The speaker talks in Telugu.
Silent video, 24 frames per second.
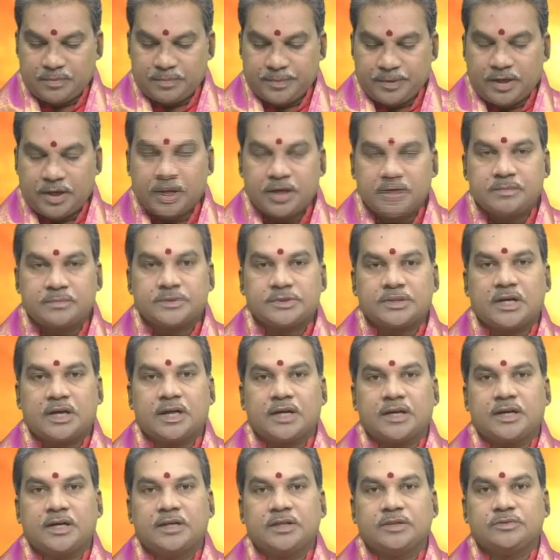ముప్పై ఆరు
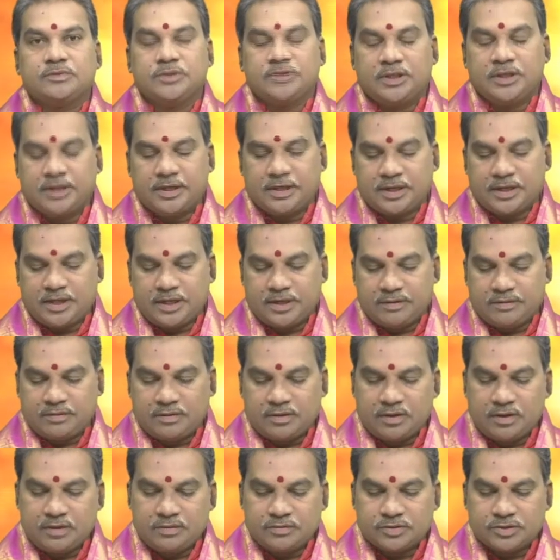నిమిషాలగా అయితే ఏడు గంటల ఇరవై
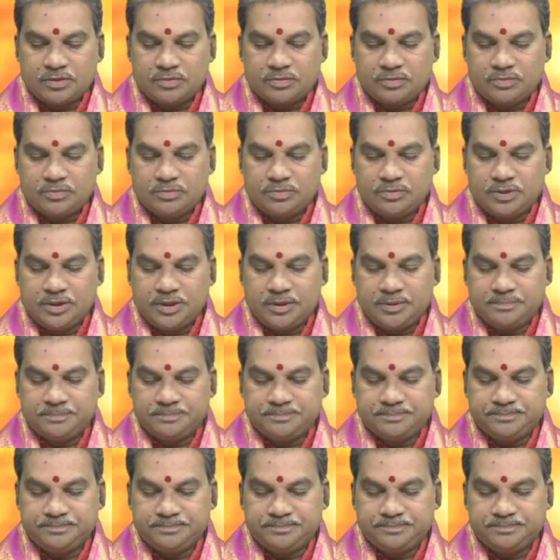నాలుగు నిమిషాల వరకు ఉంది